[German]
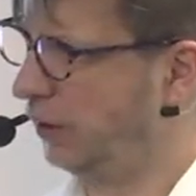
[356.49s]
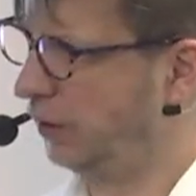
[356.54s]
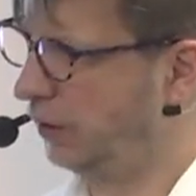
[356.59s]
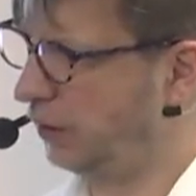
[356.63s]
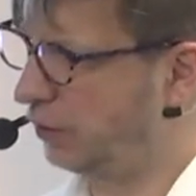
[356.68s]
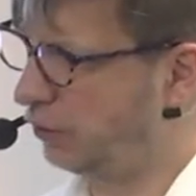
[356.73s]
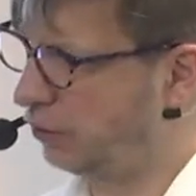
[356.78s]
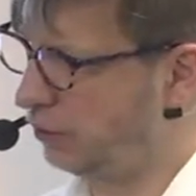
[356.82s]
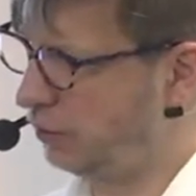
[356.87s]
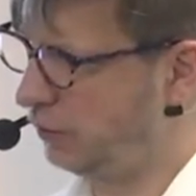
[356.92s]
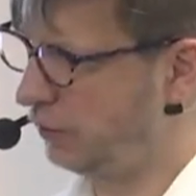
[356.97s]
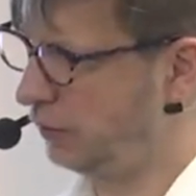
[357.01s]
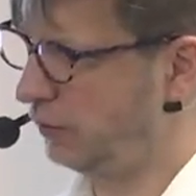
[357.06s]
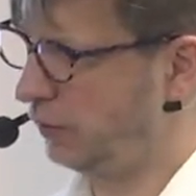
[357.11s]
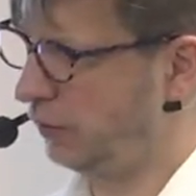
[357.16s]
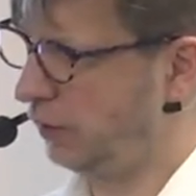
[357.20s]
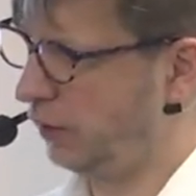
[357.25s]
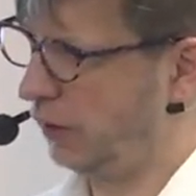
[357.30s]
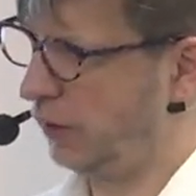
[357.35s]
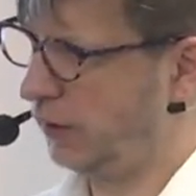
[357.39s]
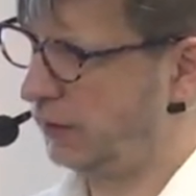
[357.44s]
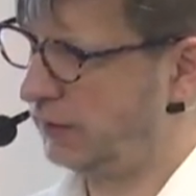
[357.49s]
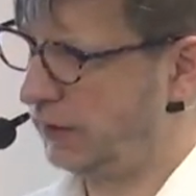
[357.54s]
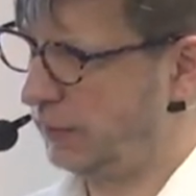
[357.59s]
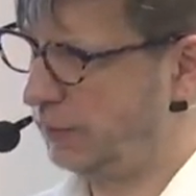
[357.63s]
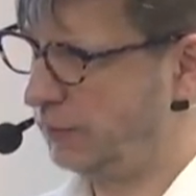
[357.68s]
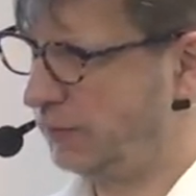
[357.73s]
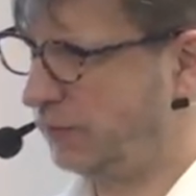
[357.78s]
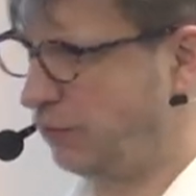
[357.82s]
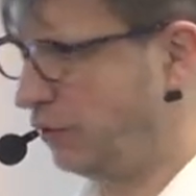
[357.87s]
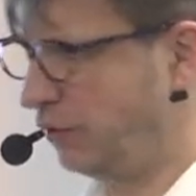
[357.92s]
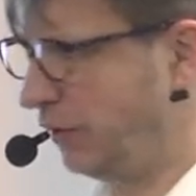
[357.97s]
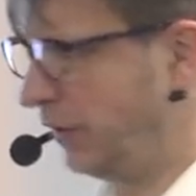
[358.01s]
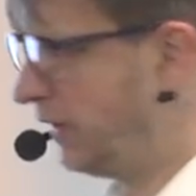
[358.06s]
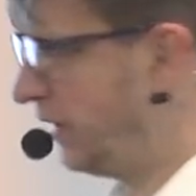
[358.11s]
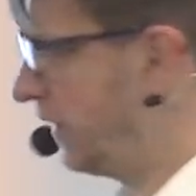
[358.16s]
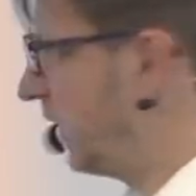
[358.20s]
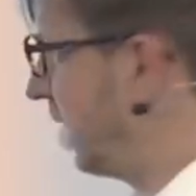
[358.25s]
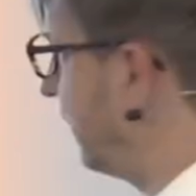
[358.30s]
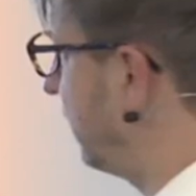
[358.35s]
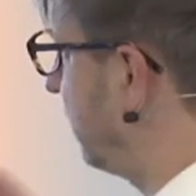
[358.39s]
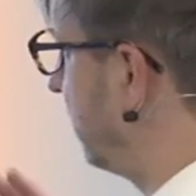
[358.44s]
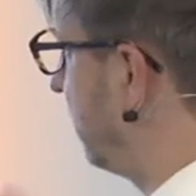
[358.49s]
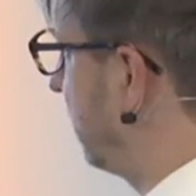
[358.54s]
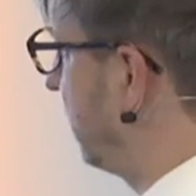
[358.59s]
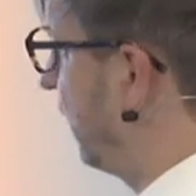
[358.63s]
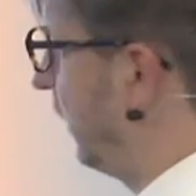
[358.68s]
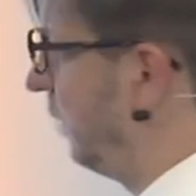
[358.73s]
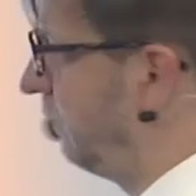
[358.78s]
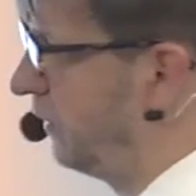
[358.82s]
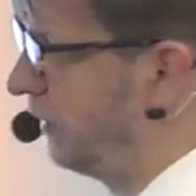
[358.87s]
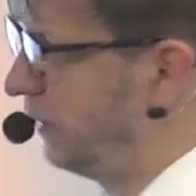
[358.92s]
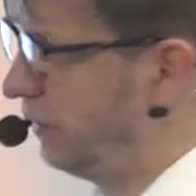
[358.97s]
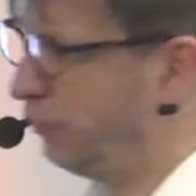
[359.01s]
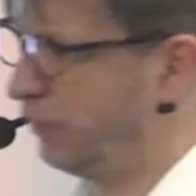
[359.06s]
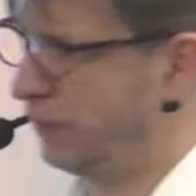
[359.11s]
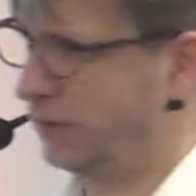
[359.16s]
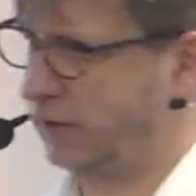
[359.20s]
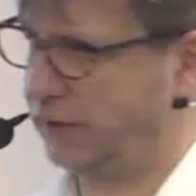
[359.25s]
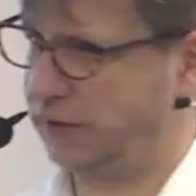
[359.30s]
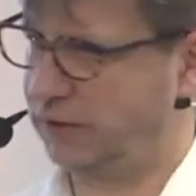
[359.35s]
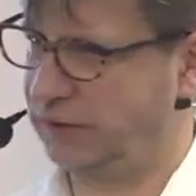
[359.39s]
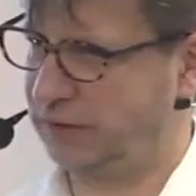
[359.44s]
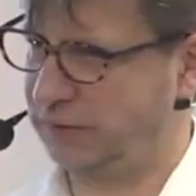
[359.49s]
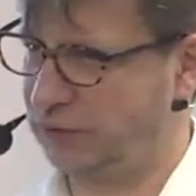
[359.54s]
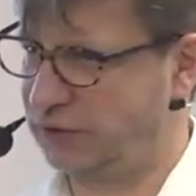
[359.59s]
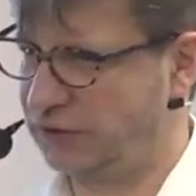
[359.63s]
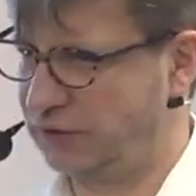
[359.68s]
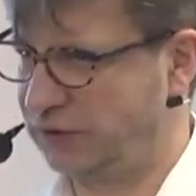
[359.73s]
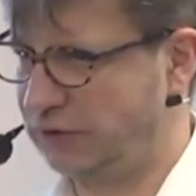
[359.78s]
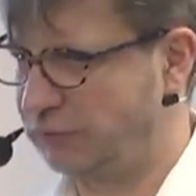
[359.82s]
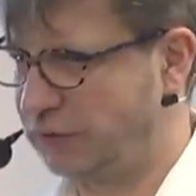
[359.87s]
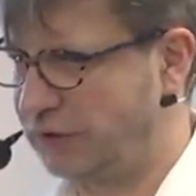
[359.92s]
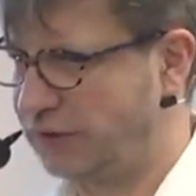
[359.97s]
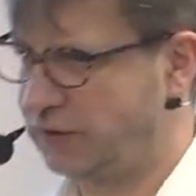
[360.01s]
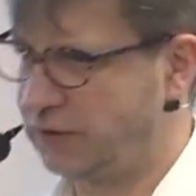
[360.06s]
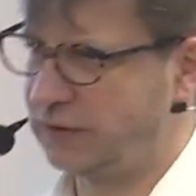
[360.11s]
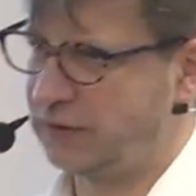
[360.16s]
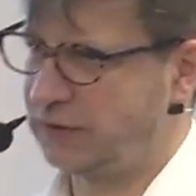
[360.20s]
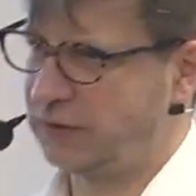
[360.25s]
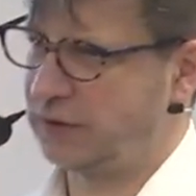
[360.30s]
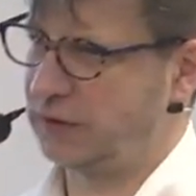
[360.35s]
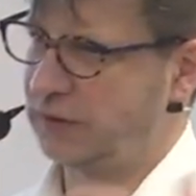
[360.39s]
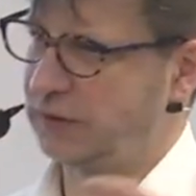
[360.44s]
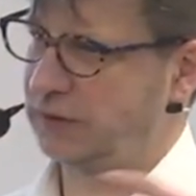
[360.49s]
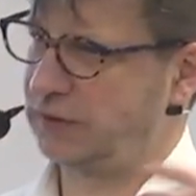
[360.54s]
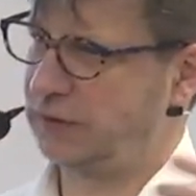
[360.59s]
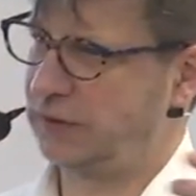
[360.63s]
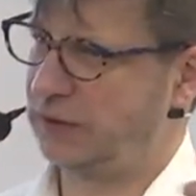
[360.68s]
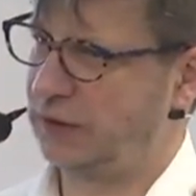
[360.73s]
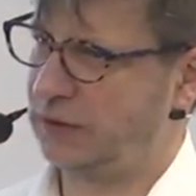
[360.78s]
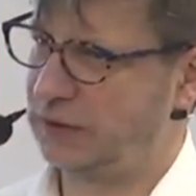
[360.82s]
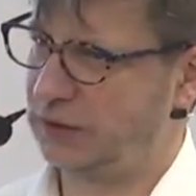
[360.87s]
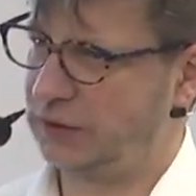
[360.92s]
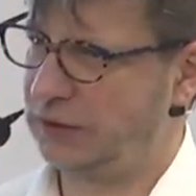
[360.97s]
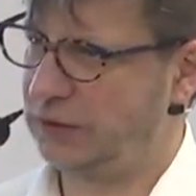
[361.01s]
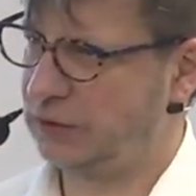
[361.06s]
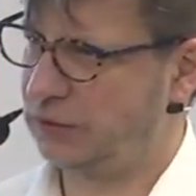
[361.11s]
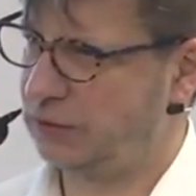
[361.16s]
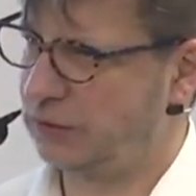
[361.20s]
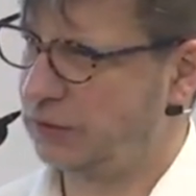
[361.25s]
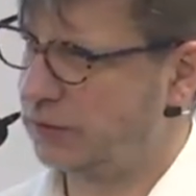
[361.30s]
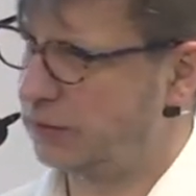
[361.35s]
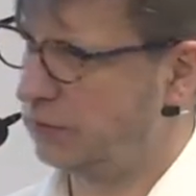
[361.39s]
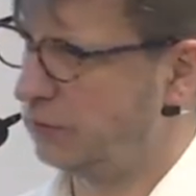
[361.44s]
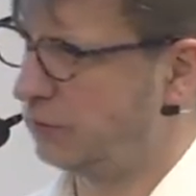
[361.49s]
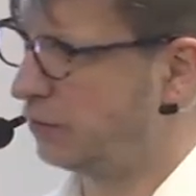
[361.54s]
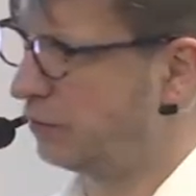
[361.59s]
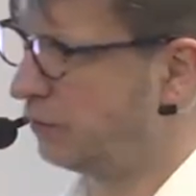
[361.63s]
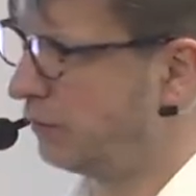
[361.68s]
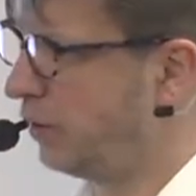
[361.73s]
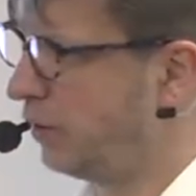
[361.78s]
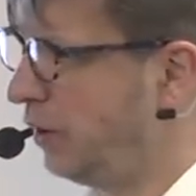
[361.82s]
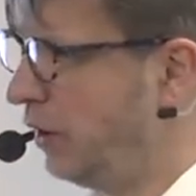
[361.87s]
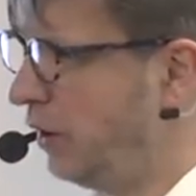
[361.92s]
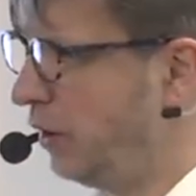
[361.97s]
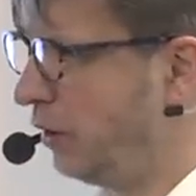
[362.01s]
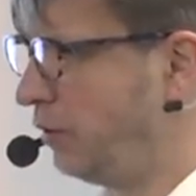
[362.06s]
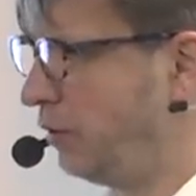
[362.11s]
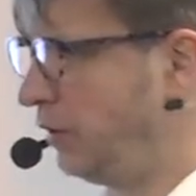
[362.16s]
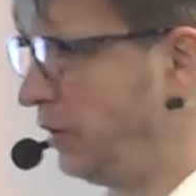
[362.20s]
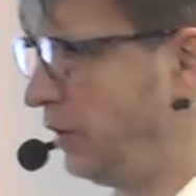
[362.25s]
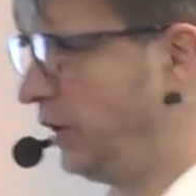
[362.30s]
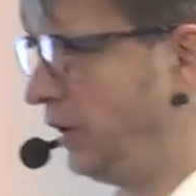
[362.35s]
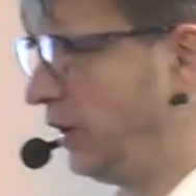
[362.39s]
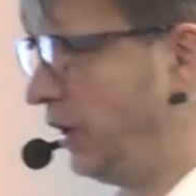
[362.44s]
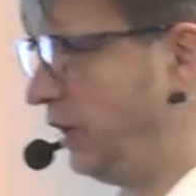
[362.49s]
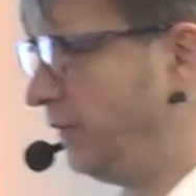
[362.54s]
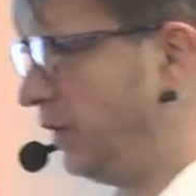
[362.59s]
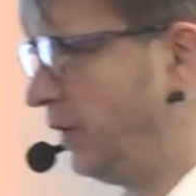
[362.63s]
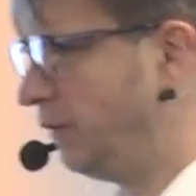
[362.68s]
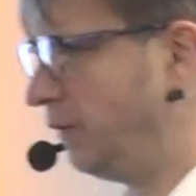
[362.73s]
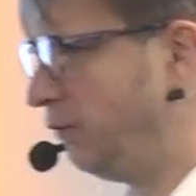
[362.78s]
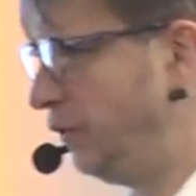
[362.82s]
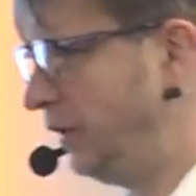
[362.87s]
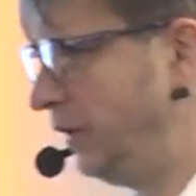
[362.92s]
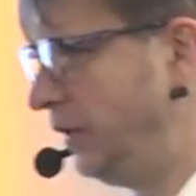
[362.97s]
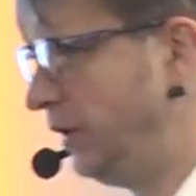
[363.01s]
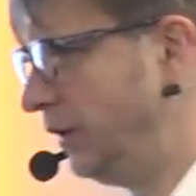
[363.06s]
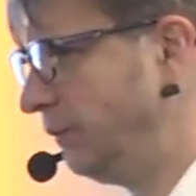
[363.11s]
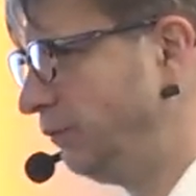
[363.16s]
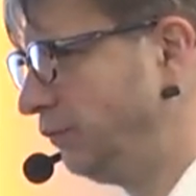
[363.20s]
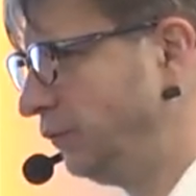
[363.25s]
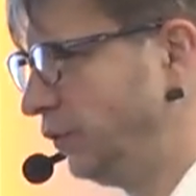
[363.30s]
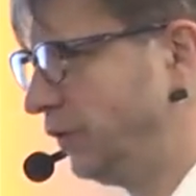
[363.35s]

Ihr könnt selbst euer das ganze Design, was ihr bezahlt habt, also die Maskensatz, die NRE-Kosten und so, könnt ihr nicht einfach mitnehmen